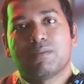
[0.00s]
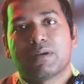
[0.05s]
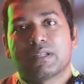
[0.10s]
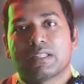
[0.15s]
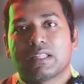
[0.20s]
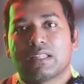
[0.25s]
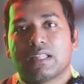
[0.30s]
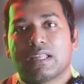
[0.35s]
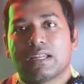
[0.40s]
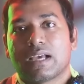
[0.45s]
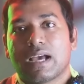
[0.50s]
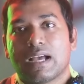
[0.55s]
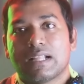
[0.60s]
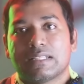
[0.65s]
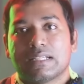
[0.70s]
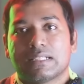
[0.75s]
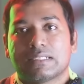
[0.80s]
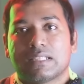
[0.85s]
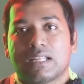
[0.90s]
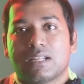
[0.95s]
పడితే దాన్ని కాల్
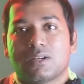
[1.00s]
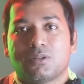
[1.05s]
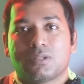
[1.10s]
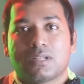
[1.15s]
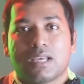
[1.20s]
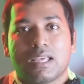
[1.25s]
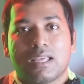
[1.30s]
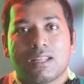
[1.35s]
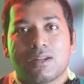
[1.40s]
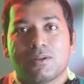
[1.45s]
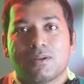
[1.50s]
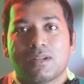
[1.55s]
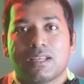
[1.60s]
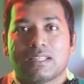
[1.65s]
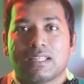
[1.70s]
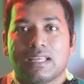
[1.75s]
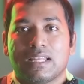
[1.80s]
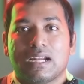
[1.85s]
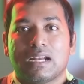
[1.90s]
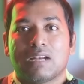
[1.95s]
చేస్తున్నారు టైర్లు లేదా
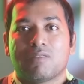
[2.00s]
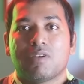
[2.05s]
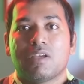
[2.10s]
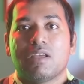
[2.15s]
ఇలాంటివి